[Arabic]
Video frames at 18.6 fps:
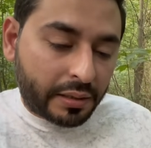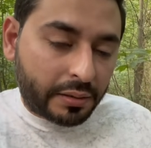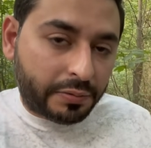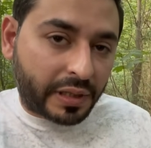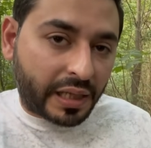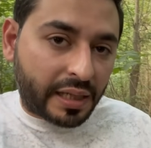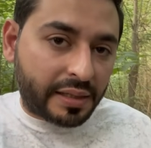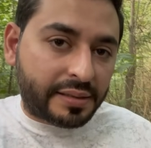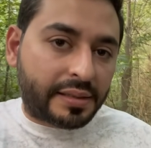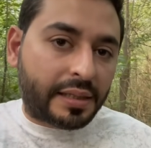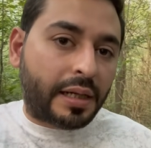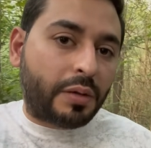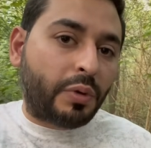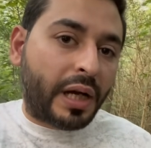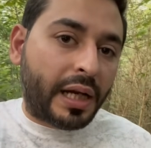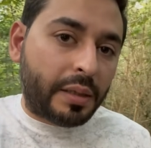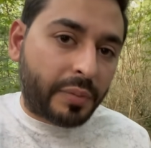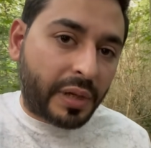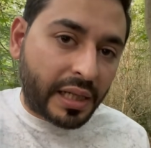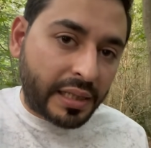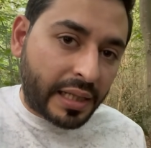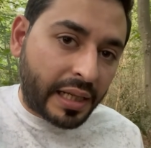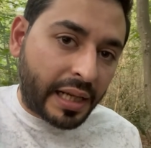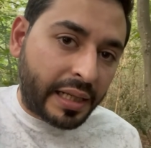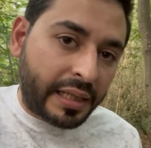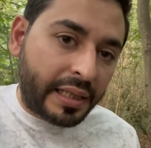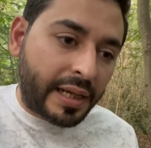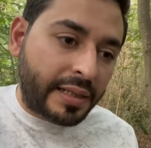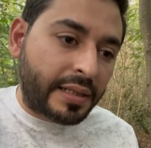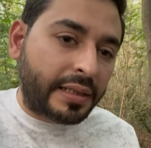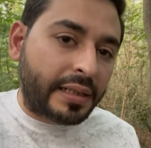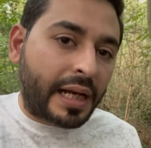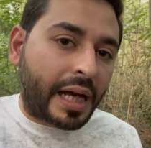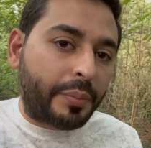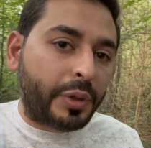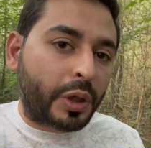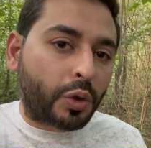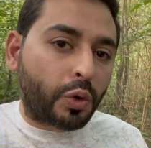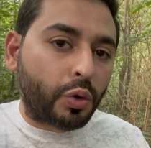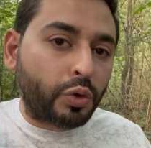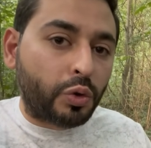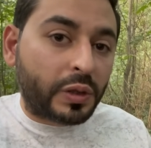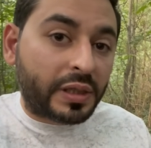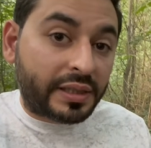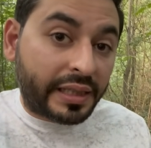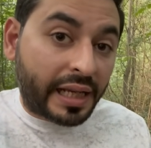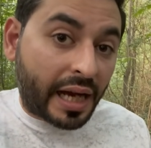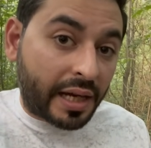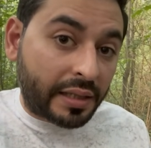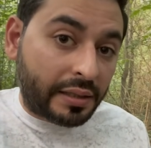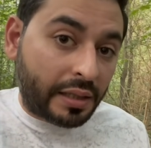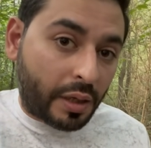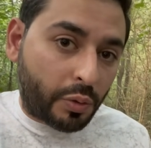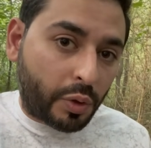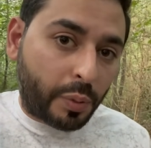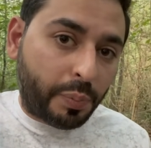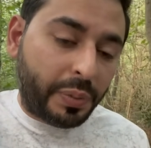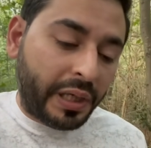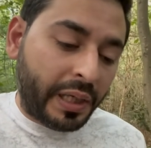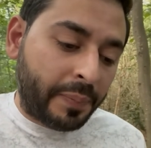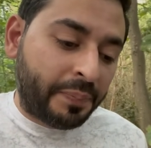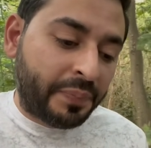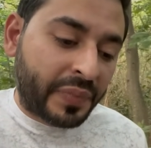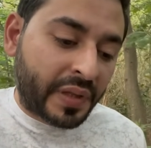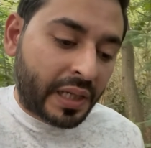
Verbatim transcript: فرنسا وألمانيا يعني هن اللي عم بيقودوا الاتحاد الأوروبي